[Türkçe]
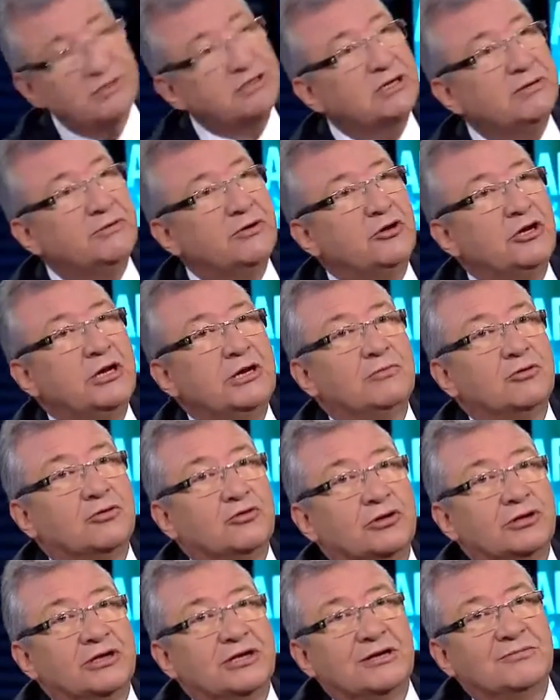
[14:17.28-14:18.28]
İnşallah. tabii önemli
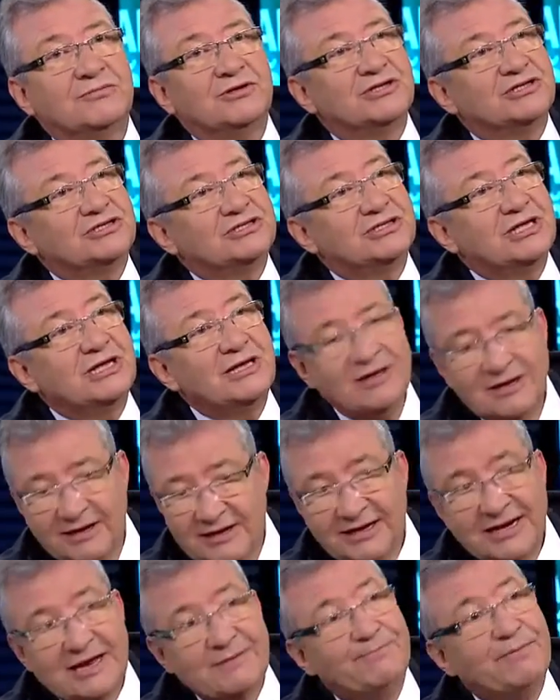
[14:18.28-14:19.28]
konulardan birisi de
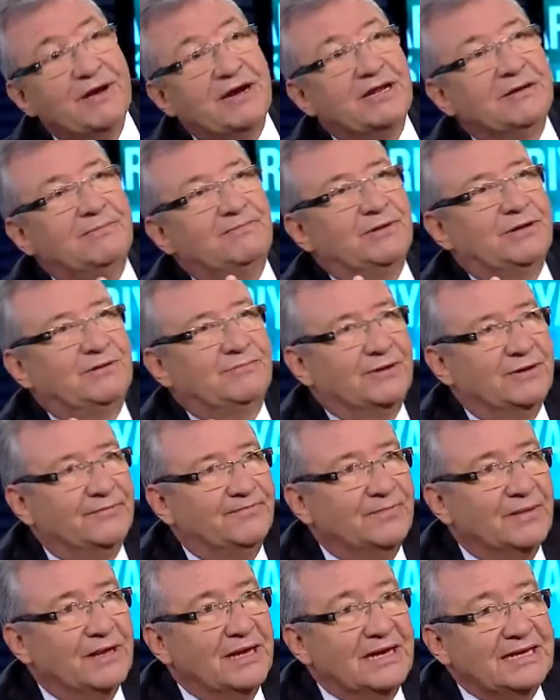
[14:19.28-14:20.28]
rehberlik birimi.
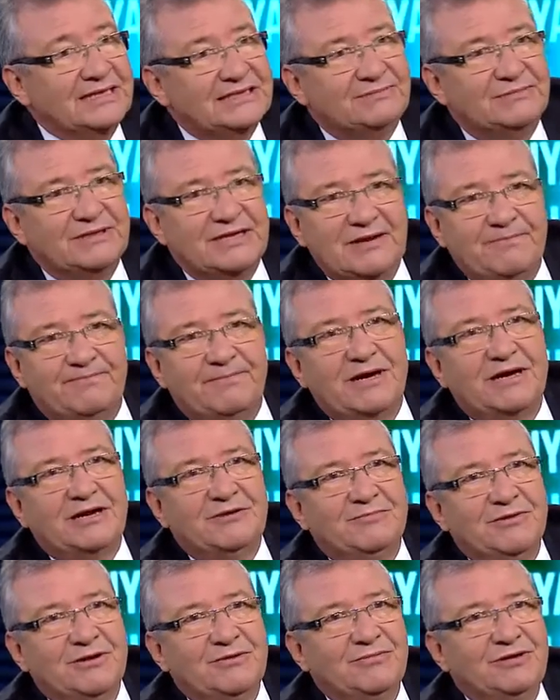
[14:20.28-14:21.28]
Şimdi
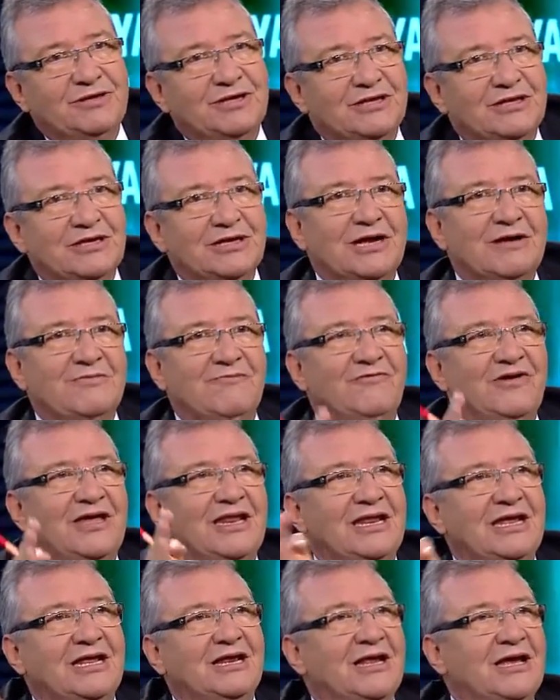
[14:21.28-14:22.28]
rehberlik birimi nedir? Hem
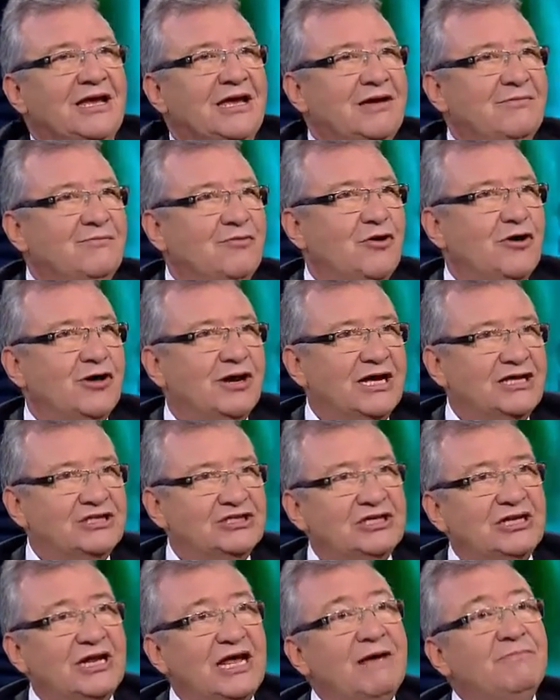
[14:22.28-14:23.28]
veliyle hem
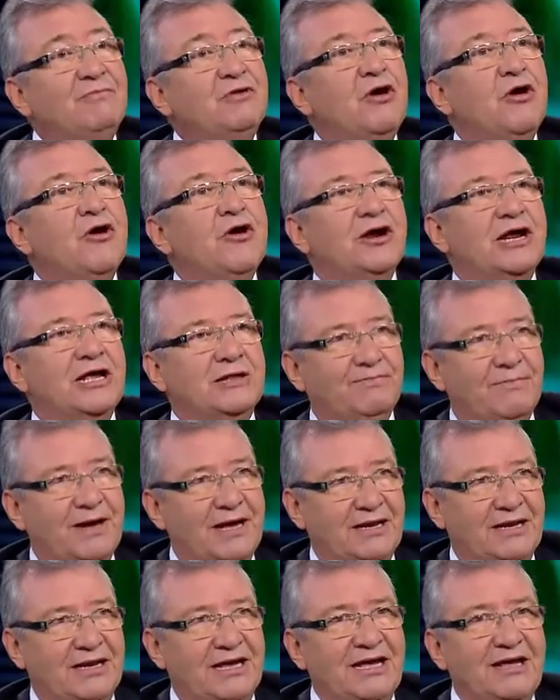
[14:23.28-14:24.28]
öğrenciyle hem de
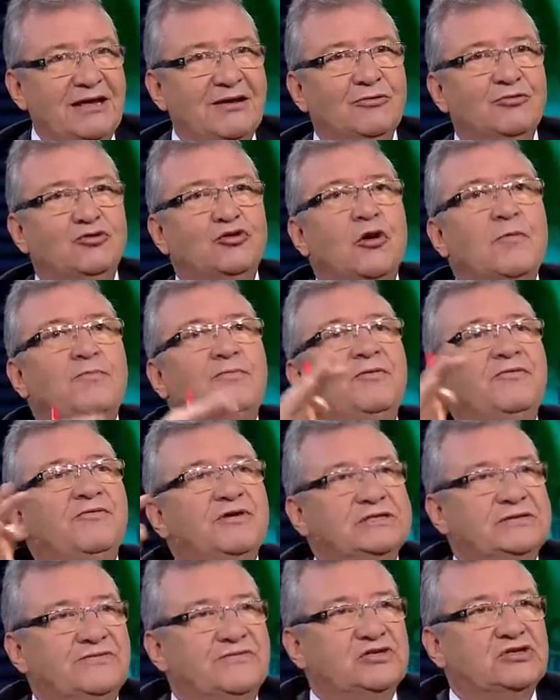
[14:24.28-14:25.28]
öğretmenle köprü
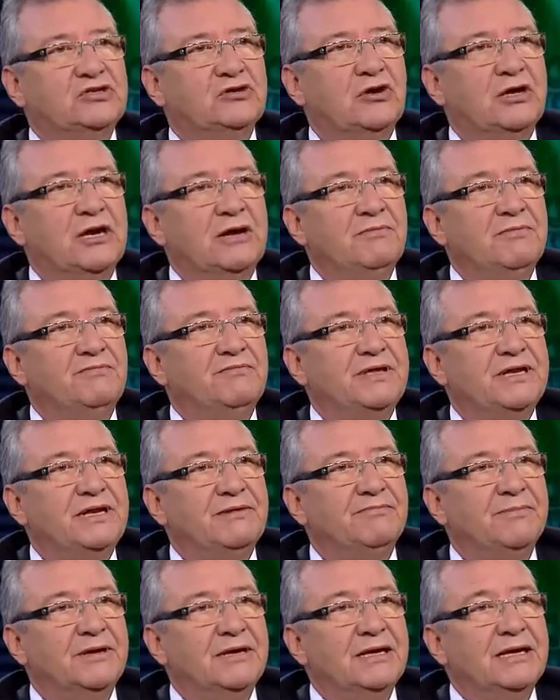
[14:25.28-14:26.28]
vazifesi gören birim.
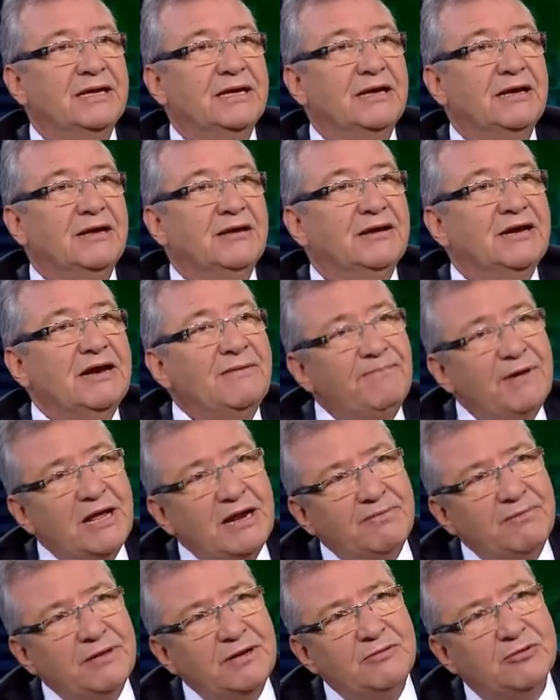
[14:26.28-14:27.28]

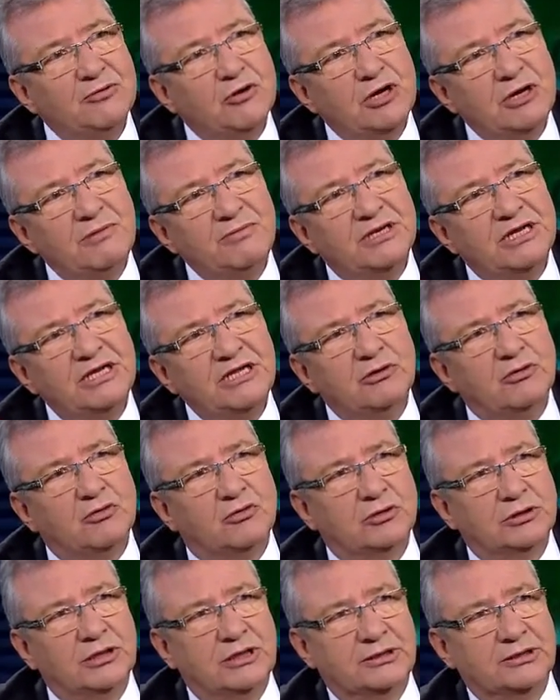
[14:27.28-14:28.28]
Rehberlik biriminin önemi nedir
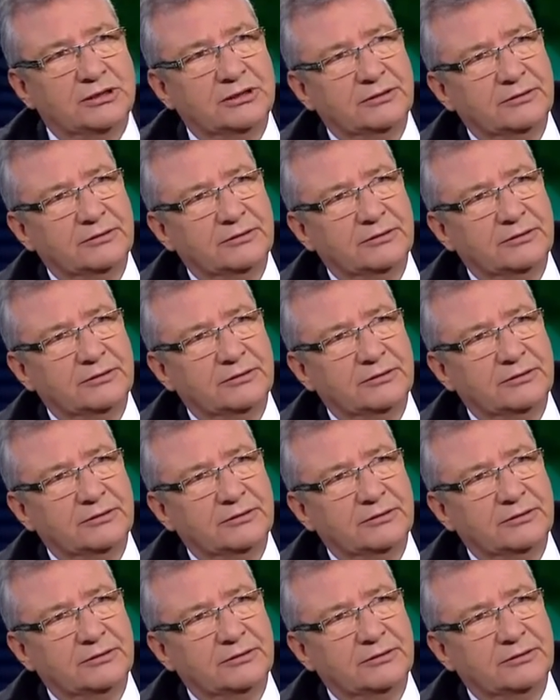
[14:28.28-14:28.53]
okullarda?